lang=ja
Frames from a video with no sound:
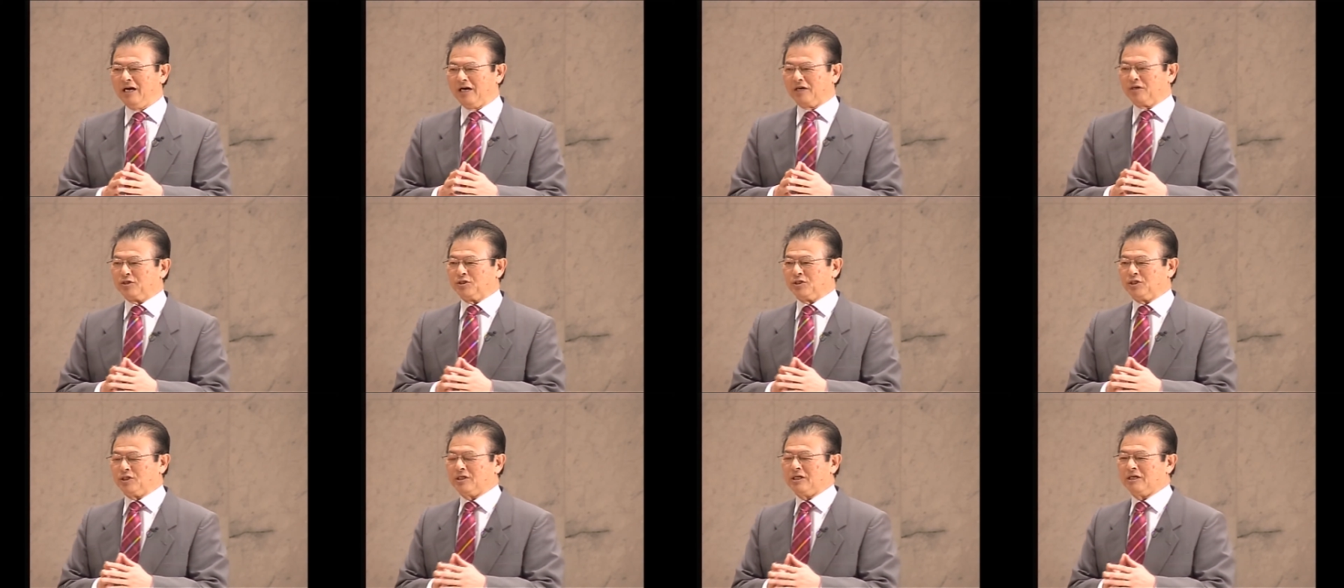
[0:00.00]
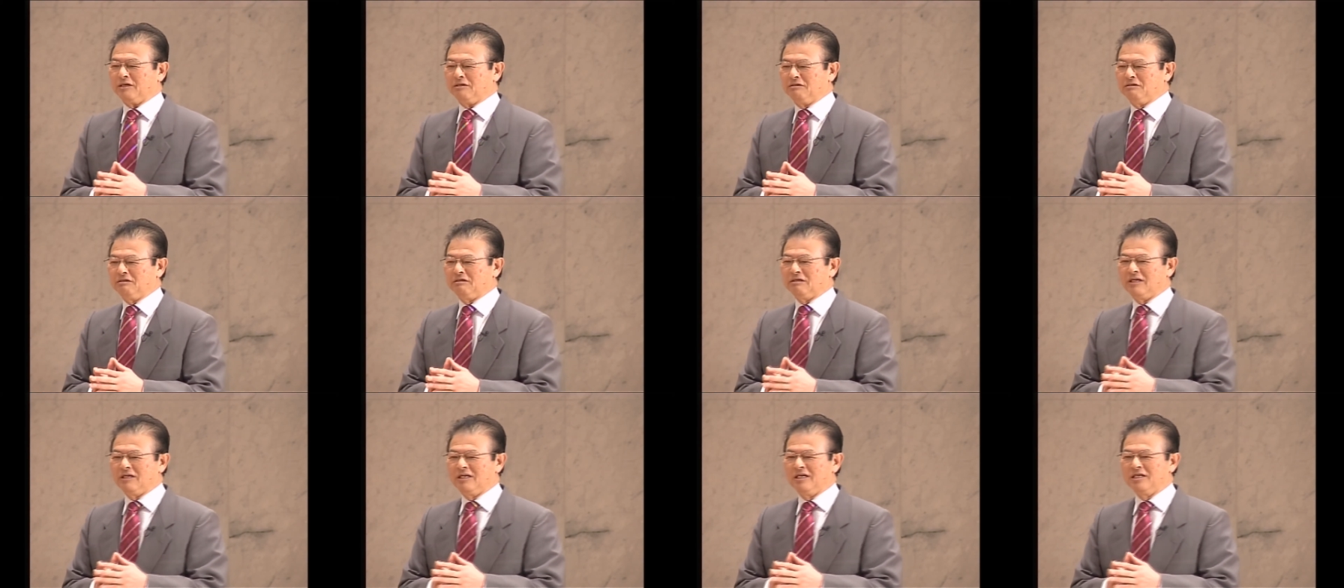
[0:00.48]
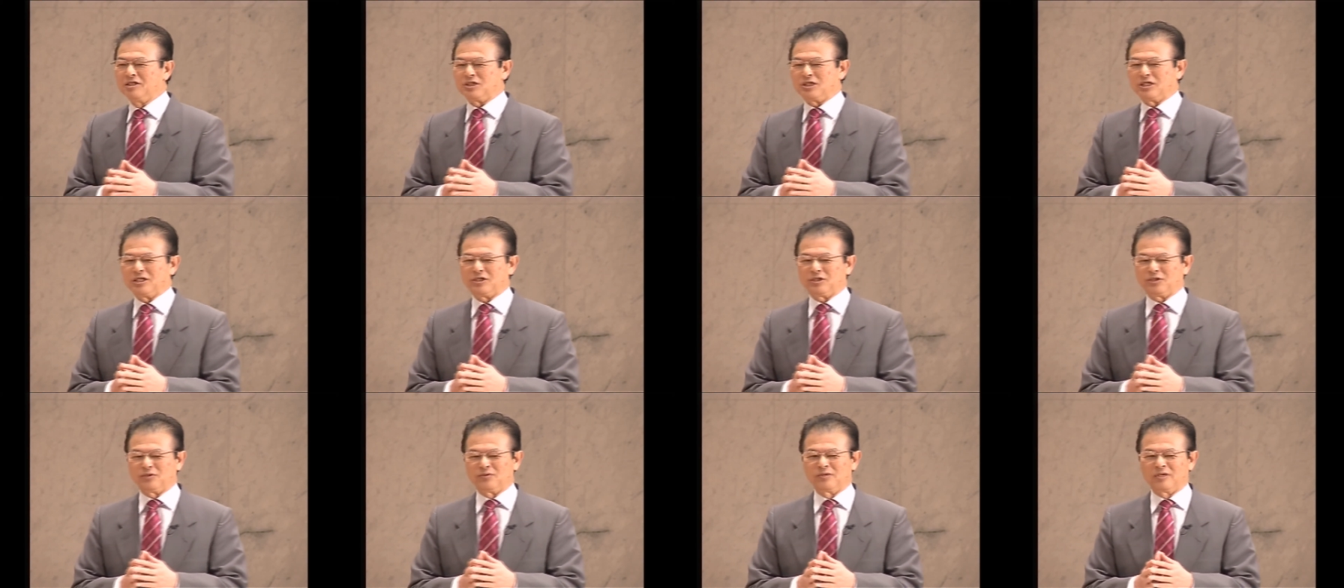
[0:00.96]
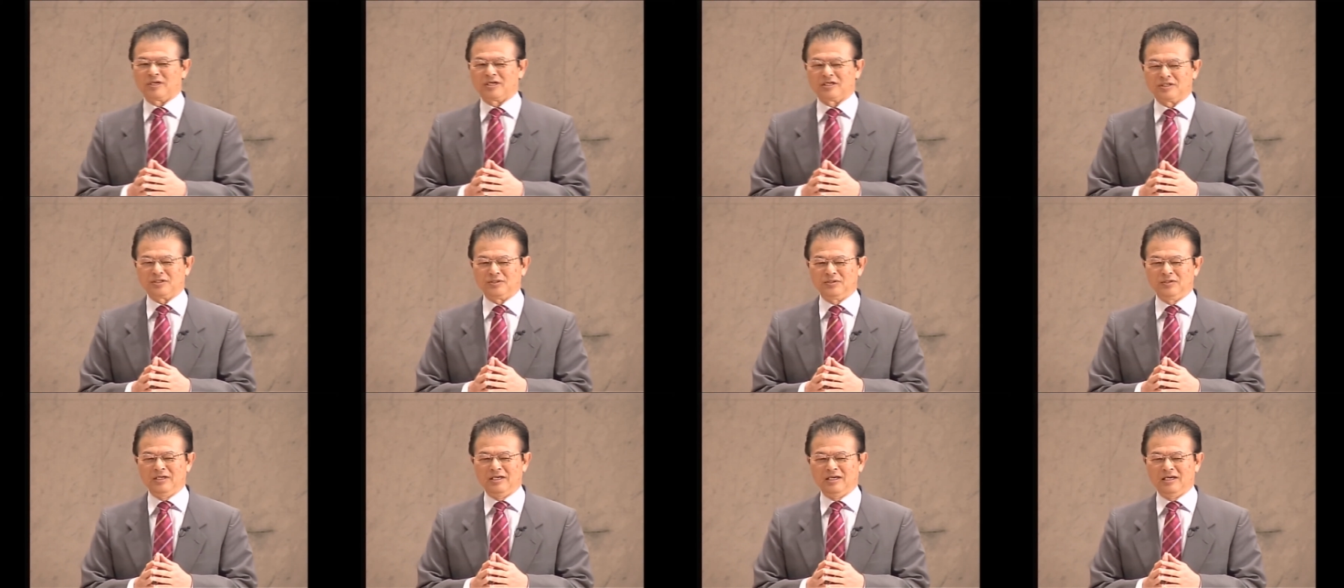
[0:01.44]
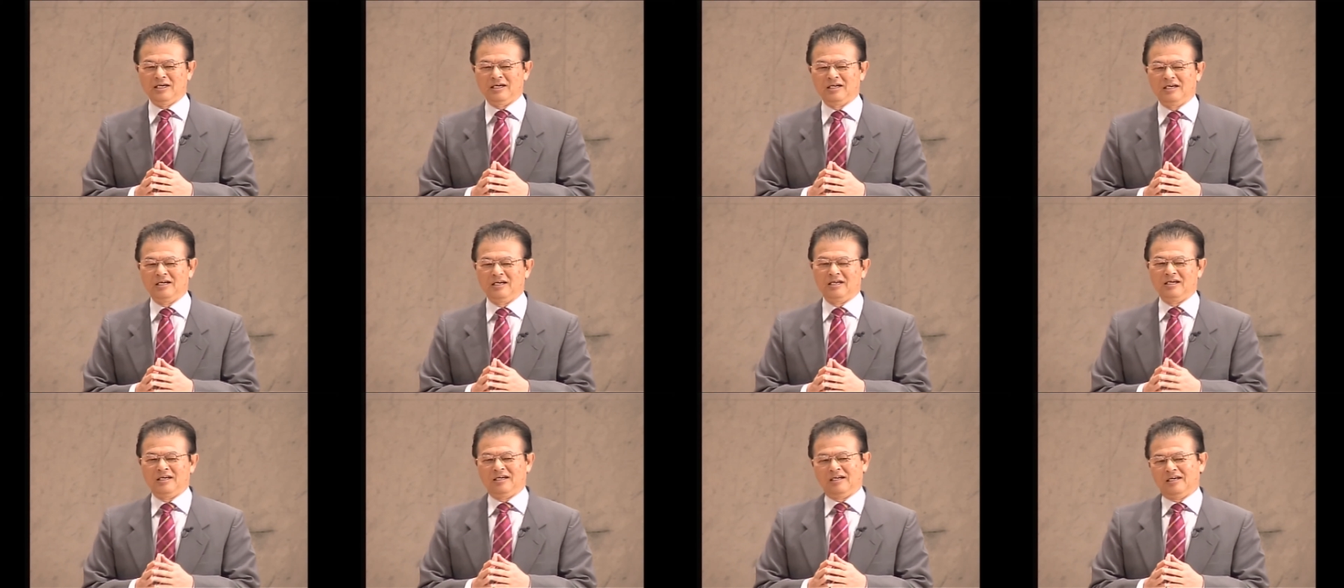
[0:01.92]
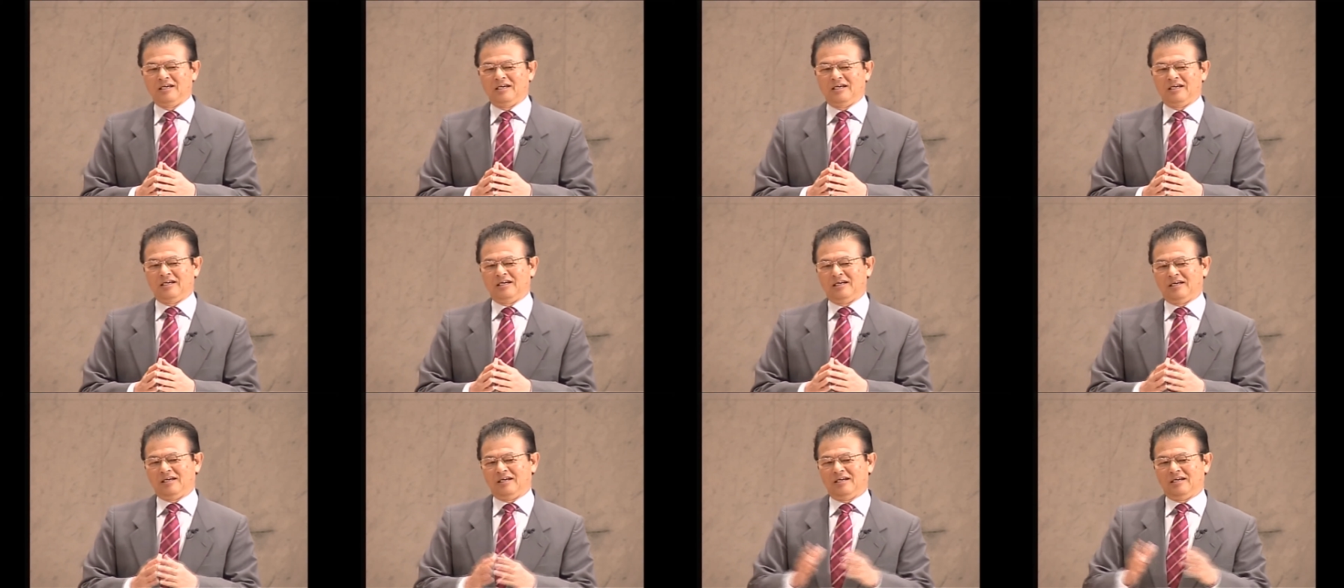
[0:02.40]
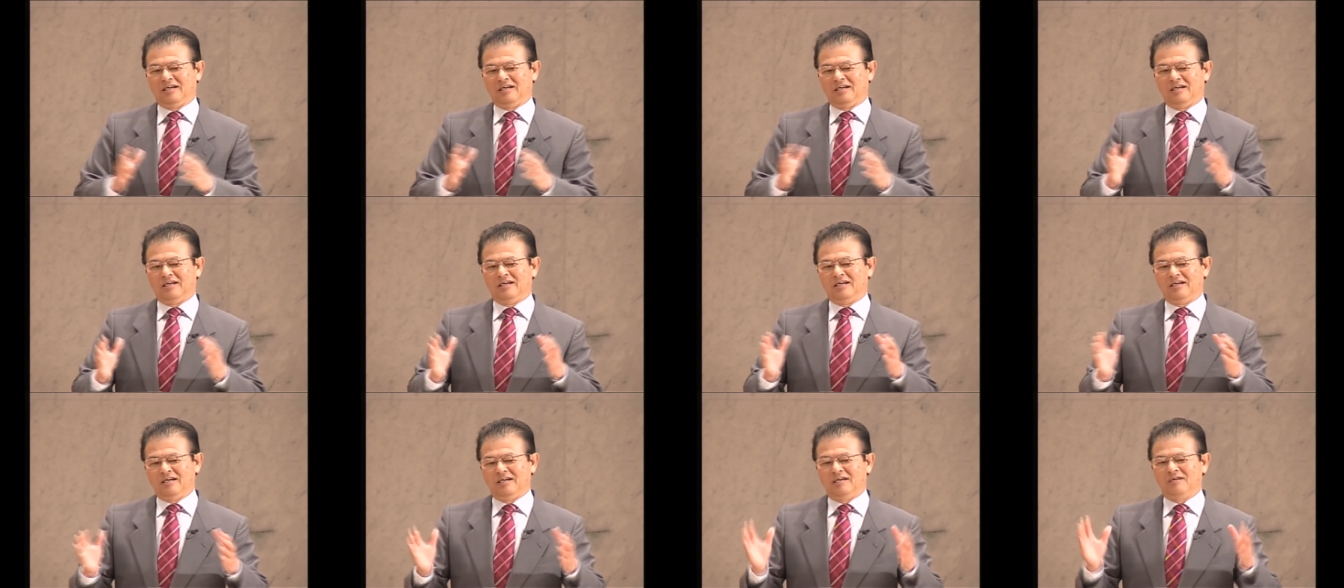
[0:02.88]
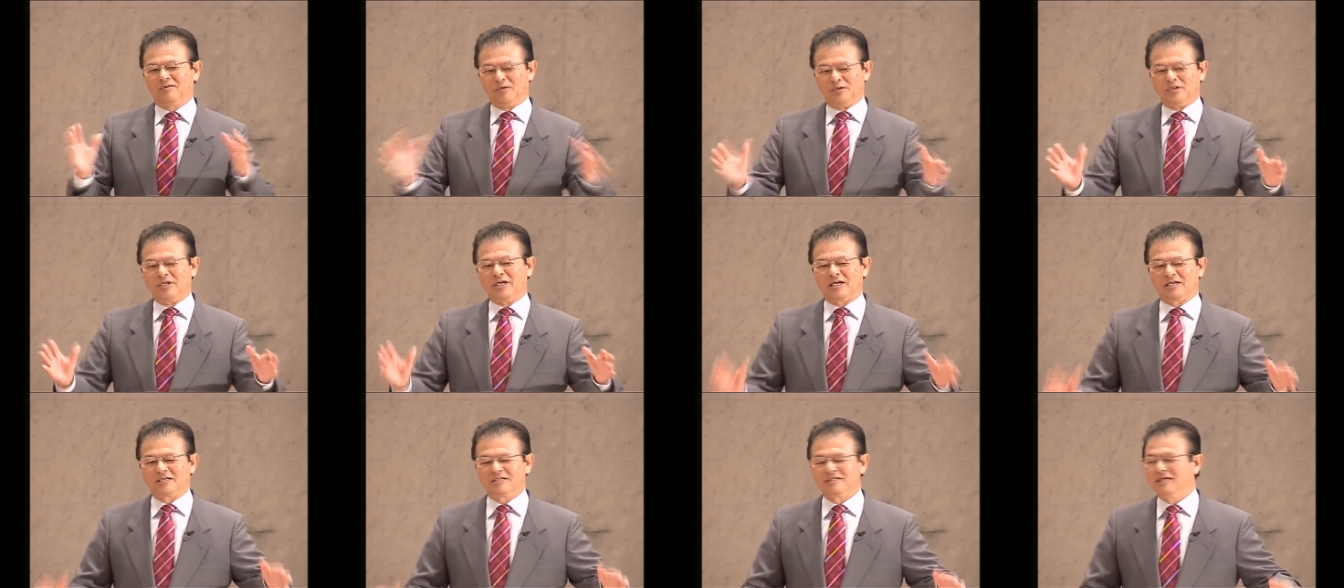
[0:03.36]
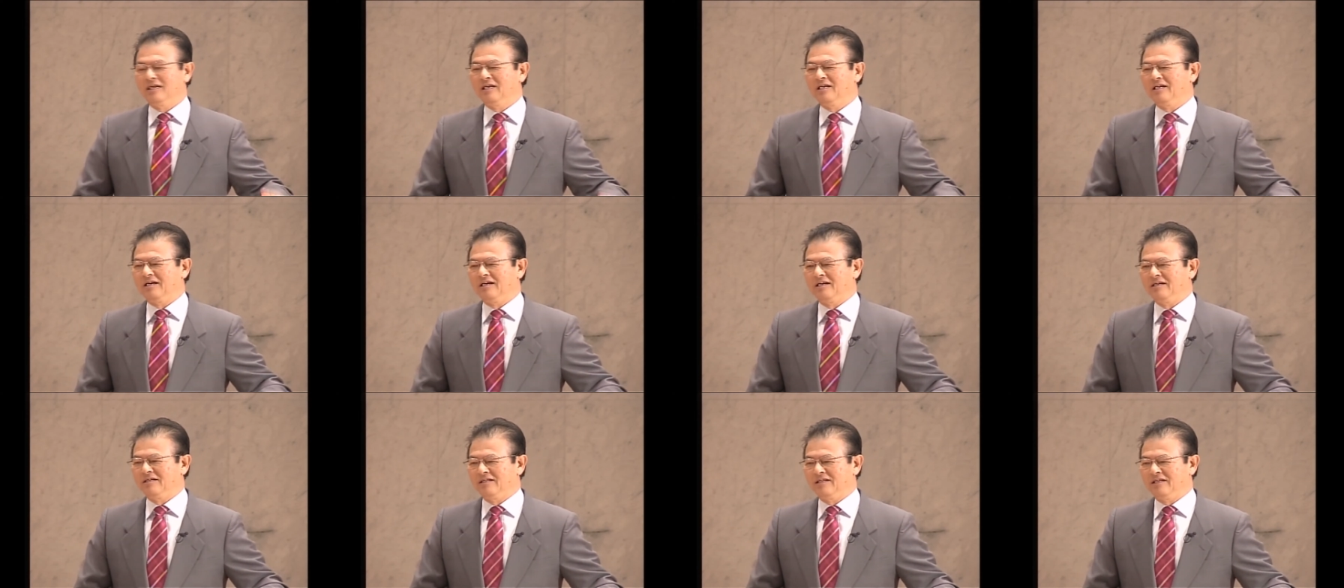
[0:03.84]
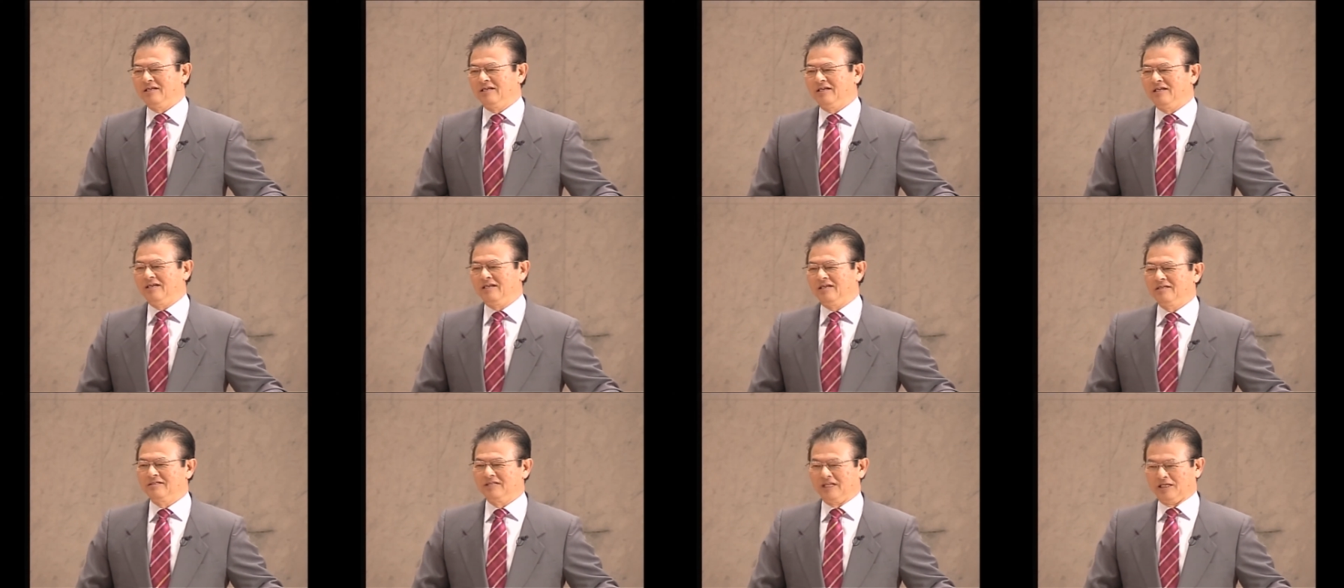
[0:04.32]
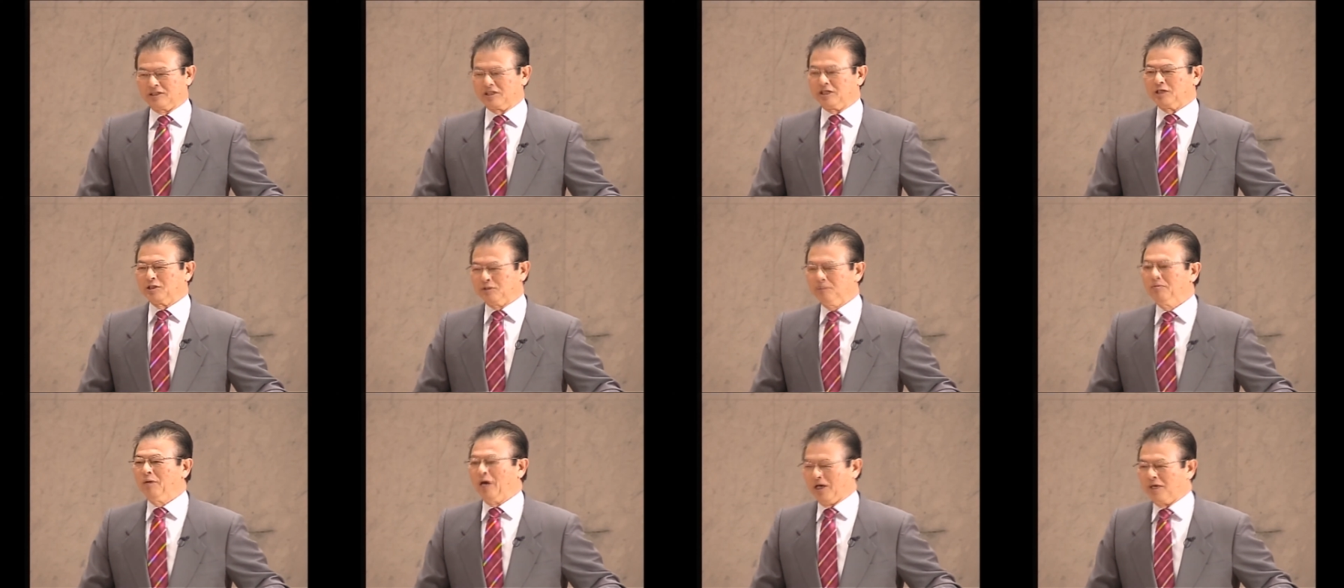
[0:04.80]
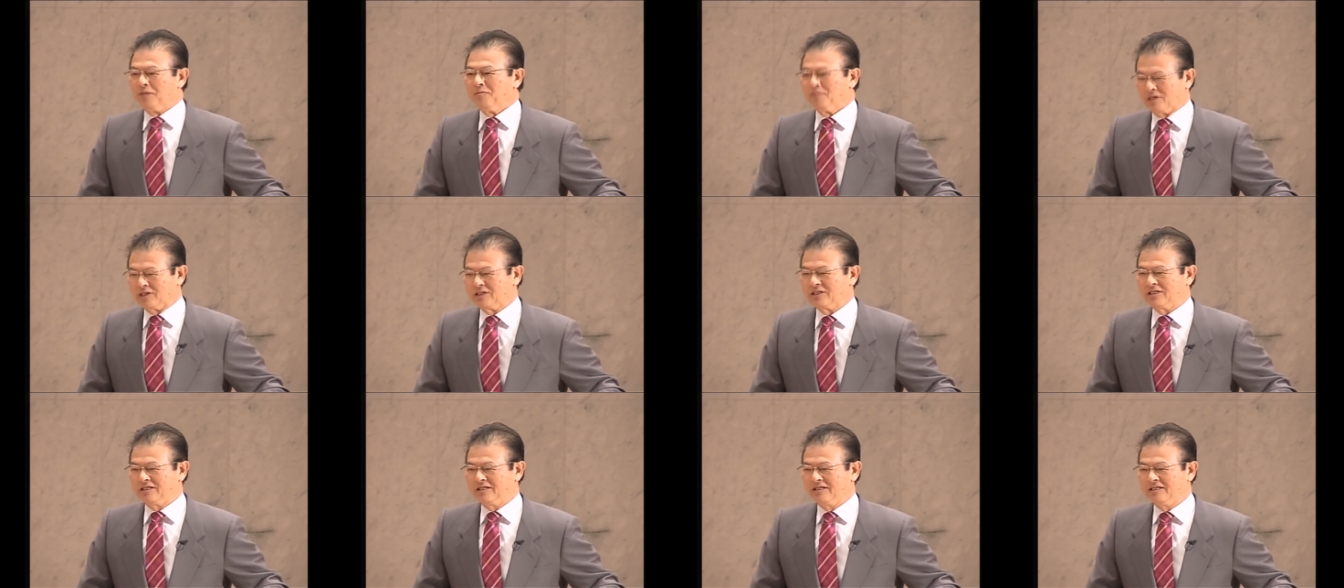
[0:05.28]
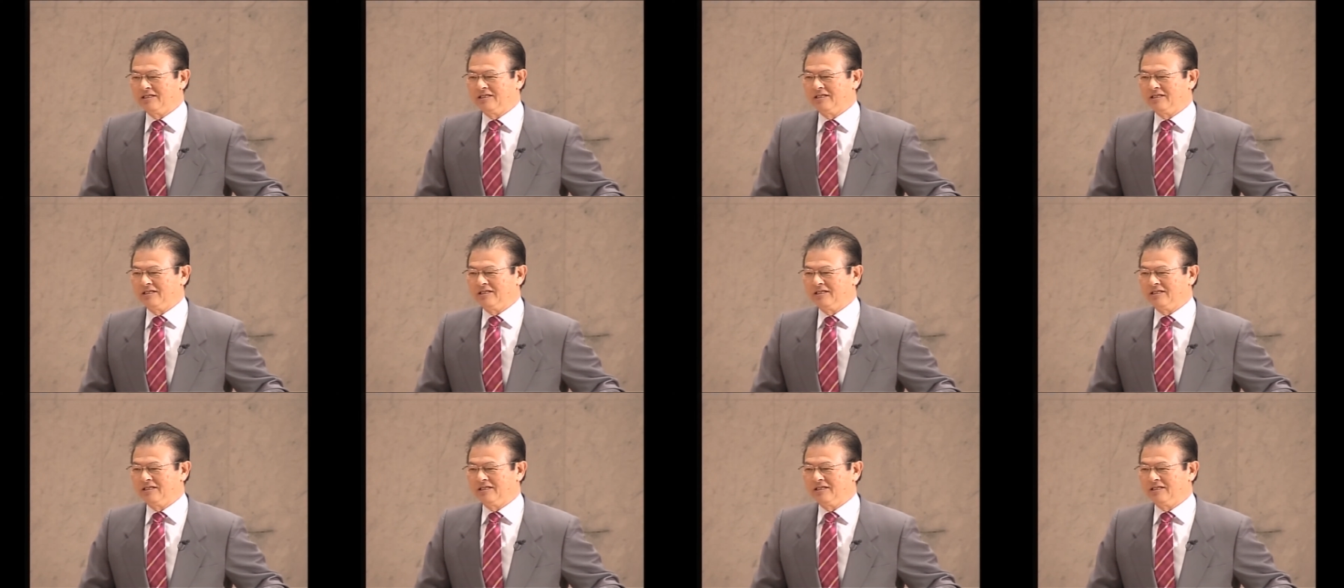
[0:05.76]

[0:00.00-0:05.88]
訳している聖書の箇所が、翻訳が何冊もあります。